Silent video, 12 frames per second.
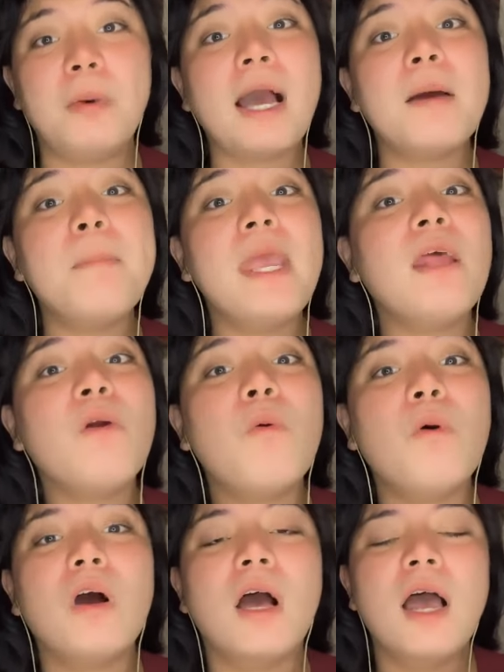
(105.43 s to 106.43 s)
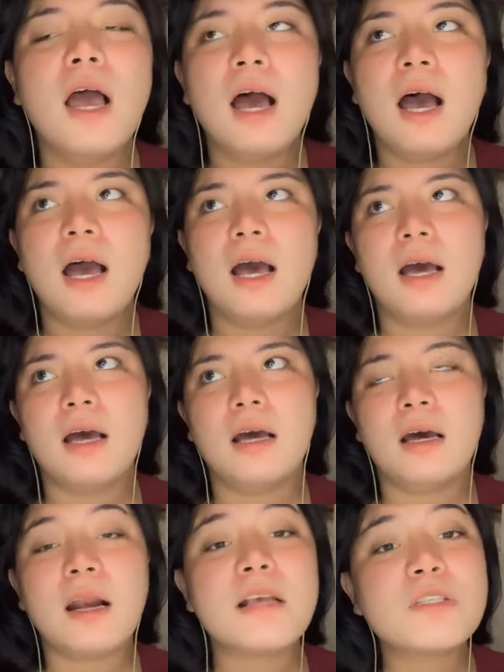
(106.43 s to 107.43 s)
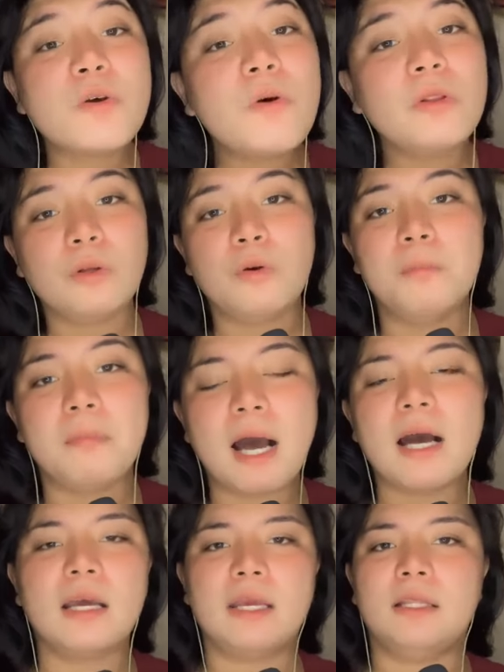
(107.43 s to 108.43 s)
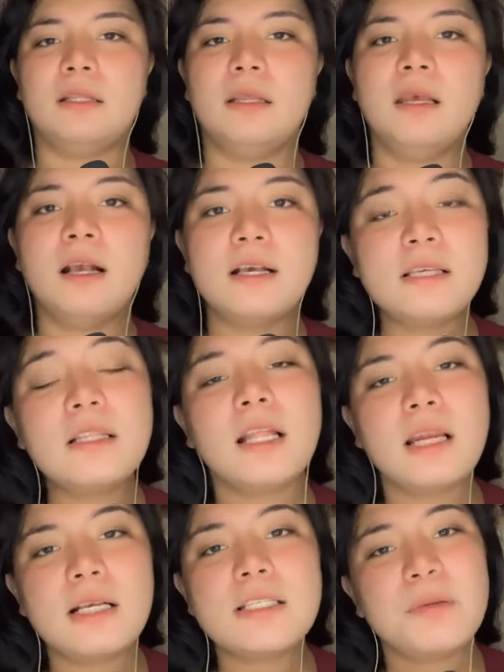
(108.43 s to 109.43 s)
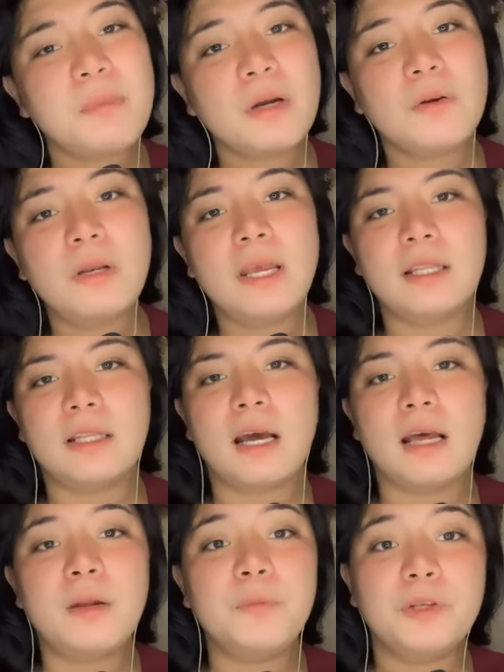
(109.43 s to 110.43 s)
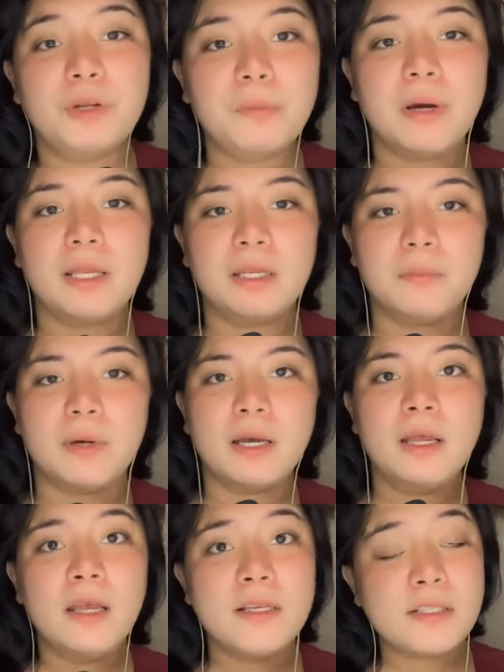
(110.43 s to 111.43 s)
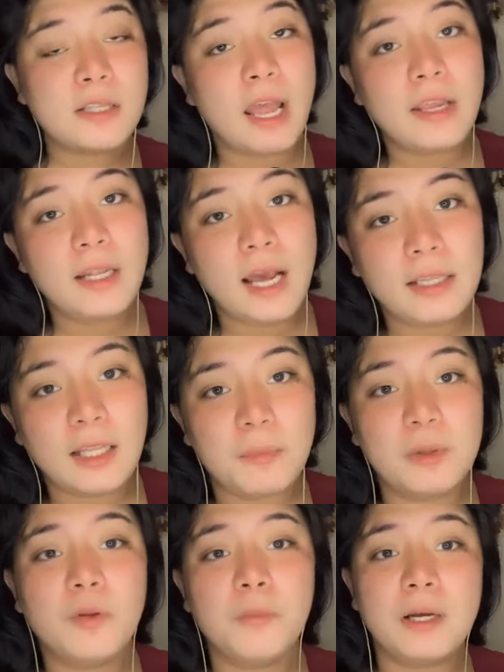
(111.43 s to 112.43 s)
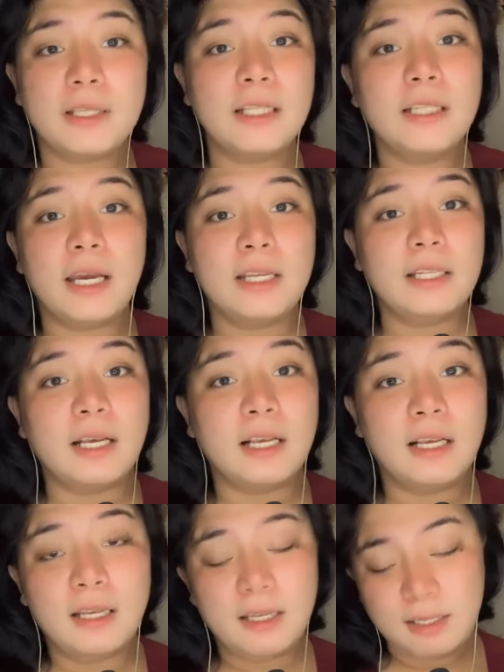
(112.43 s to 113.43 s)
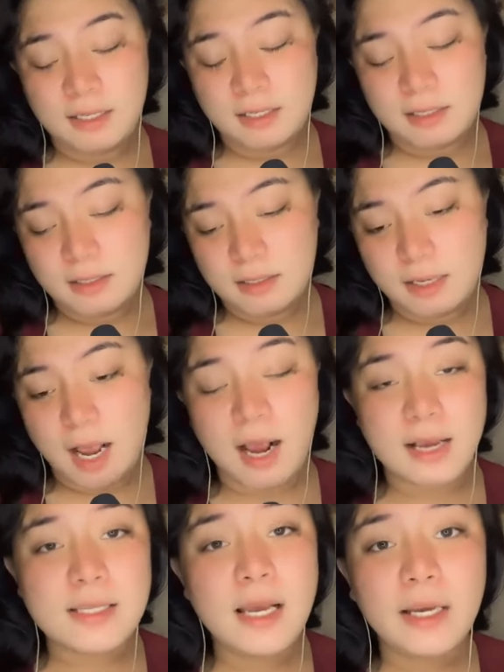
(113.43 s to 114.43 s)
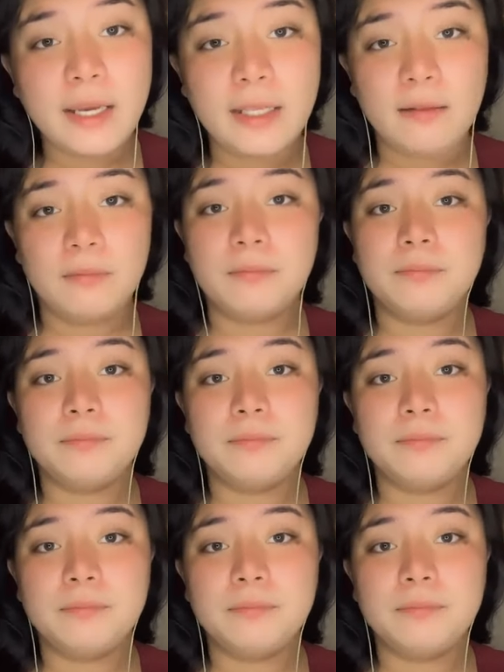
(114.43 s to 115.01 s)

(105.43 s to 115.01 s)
Baka merong uh, rason kung bakit. Kasi talaga si Marcoleta, alam niyo naman, 'di ba? Tayong lahat abang tumatanda ay nagkakasakit.